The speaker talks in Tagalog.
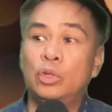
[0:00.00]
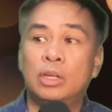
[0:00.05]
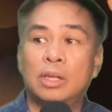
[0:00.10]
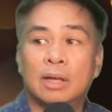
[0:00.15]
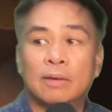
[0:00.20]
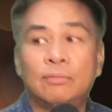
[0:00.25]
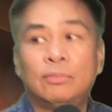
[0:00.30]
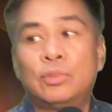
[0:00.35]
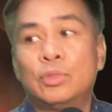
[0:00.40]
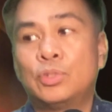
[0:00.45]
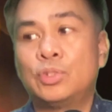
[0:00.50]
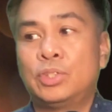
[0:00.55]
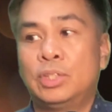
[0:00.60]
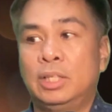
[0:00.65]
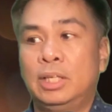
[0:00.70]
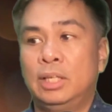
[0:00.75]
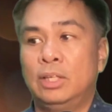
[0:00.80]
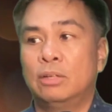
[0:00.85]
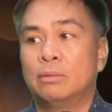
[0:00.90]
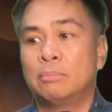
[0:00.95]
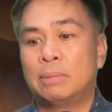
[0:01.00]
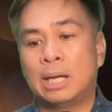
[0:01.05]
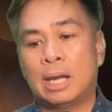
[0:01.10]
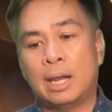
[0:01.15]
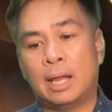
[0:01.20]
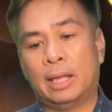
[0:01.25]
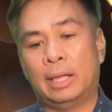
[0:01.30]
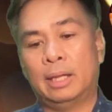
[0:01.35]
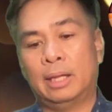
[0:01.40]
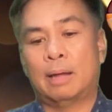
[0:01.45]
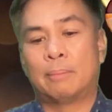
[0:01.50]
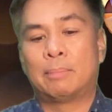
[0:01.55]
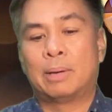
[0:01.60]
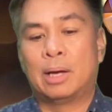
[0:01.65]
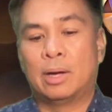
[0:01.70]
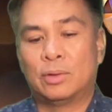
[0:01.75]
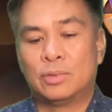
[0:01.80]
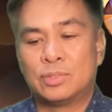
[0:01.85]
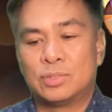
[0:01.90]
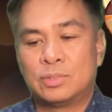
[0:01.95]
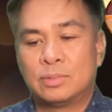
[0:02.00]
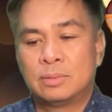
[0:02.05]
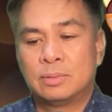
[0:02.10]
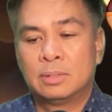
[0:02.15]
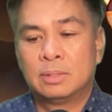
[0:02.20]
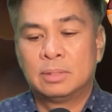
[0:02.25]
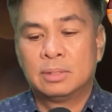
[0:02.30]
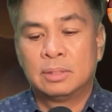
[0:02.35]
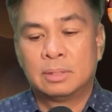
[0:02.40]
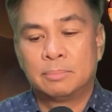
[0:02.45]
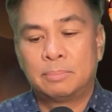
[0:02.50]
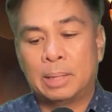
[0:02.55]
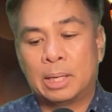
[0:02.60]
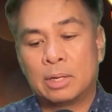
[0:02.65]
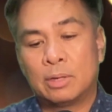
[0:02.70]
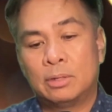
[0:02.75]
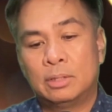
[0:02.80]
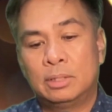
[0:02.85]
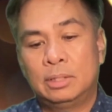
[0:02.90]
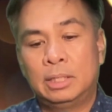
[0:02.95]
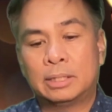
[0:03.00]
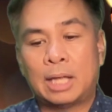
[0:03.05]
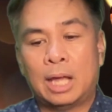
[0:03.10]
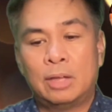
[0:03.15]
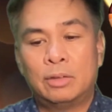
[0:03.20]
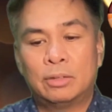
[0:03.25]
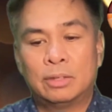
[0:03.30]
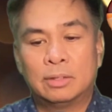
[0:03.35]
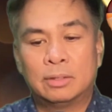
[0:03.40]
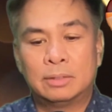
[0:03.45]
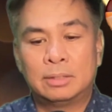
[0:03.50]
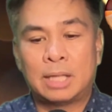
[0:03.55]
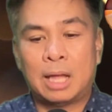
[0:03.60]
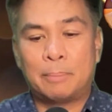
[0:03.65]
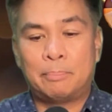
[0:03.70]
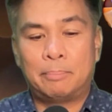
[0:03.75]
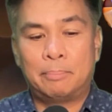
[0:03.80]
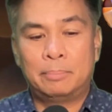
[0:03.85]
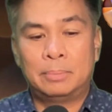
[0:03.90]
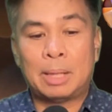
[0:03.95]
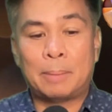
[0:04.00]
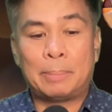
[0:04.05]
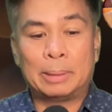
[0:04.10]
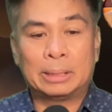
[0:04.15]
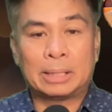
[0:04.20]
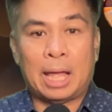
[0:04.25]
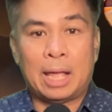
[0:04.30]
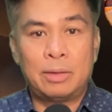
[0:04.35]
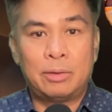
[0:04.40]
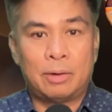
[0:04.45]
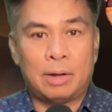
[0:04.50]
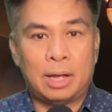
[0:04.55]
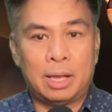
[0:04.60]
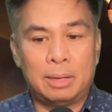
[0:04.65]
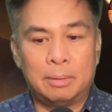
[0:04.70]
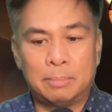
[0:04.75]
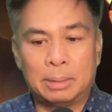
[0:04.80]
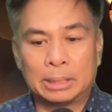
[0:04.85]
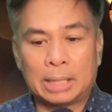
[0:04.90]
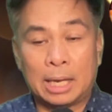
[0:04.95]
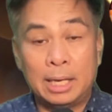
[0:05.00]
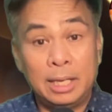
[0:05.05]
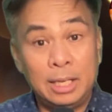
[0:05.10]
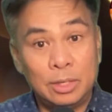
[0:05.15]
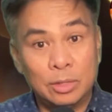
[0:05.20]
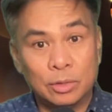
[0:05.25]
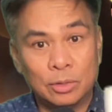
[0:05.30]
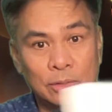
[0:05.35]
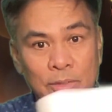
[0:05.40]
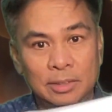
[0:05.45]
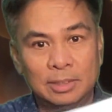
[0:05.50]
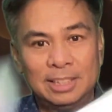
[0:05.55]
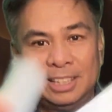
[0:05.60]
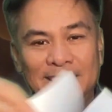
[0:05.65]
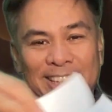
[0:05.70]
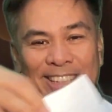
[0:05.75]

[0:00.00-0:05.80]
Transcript: you'd love to see yung malalaking amounts. Pero hindi tayo, dap, dapat tayo ay matalino.